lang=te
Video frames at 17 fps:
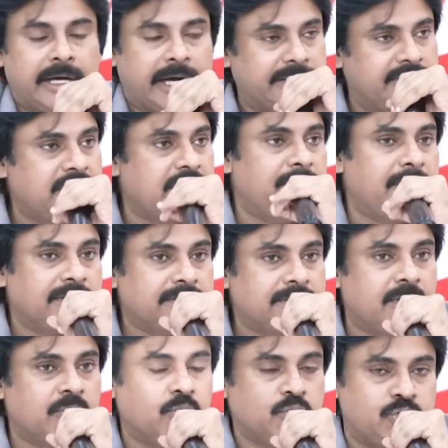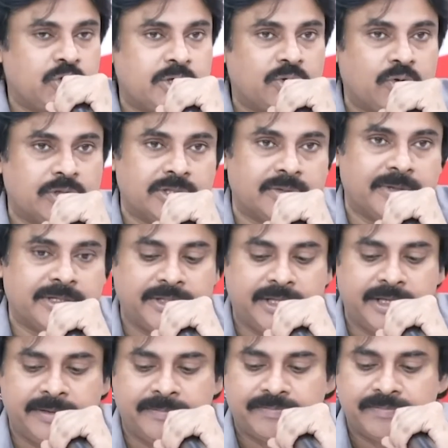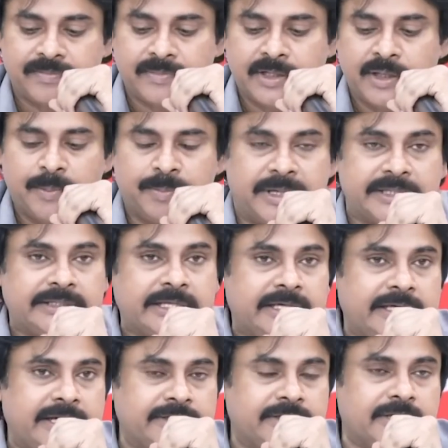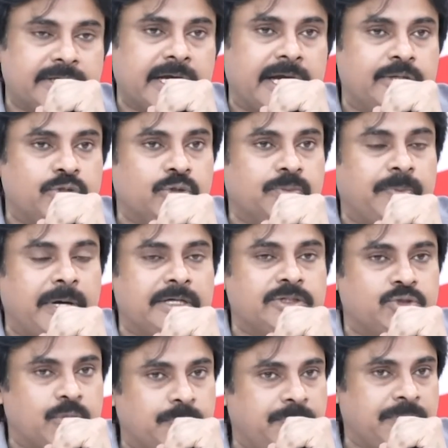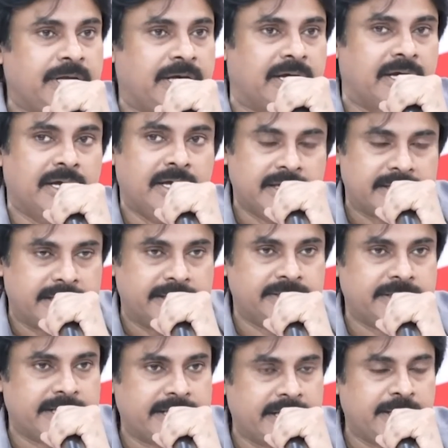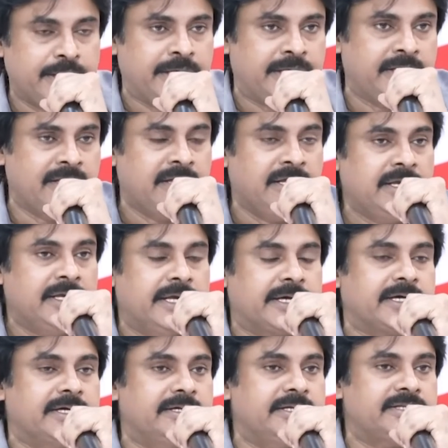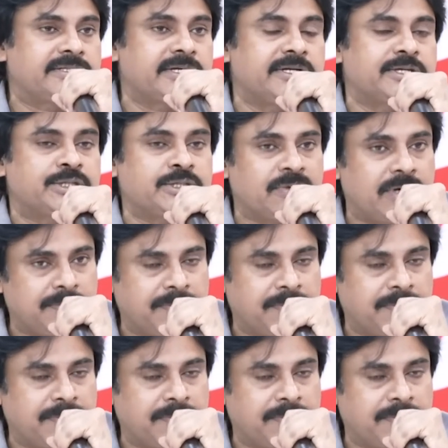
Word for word: హైదరాబాద్లో కూర్చొని కొంతమంది ప్రతి లీటర్కి ఐదు రూపాయలు చొప్పున కడితే కానీ ఇక్కడ డిస్టిలరీస్ వాళ్ళు